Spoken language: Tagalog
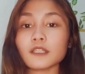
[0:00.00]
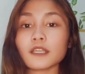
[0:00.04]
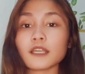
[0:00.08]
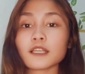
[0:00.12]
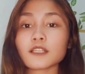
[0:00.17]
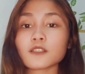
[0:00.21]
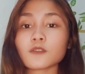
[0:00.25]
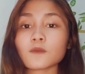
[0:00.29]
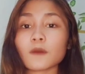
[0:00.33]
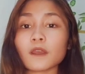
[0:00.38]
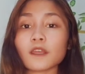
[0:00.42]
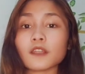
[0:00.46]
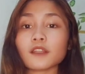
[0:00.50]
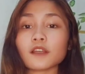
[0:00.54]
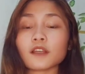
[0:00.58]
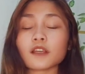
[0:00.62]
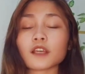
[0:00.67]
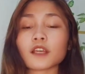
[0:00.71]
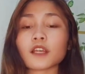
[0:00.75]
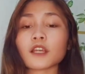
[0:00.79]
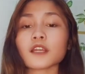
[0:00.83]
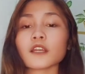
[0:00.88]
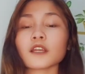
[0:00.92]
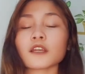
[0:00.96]
Next
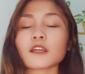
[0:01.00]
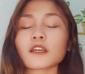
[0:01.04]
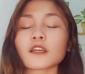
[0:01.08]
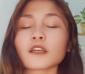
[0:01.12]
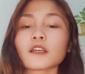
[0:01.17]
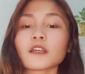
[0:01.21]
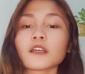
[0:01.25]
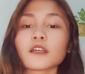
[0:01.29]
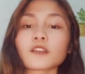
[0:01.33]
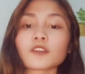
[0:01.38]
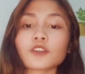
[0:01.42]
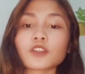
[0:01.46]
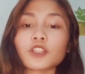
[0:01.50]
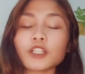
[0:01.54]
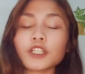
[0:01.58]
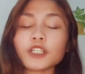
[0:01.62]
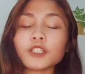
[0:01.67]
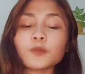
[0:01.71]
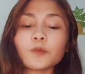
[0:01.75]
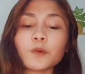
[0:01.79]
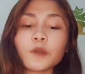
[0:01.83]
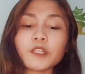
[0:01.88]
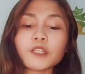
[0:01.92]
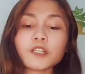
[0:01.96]
winner.
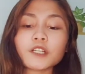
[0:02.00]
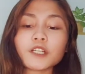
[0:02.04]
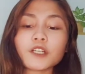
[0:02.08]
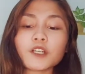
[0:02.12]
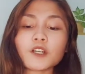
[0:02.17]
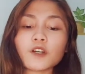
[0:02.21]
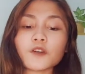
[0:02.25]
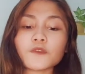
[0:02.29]
Third winner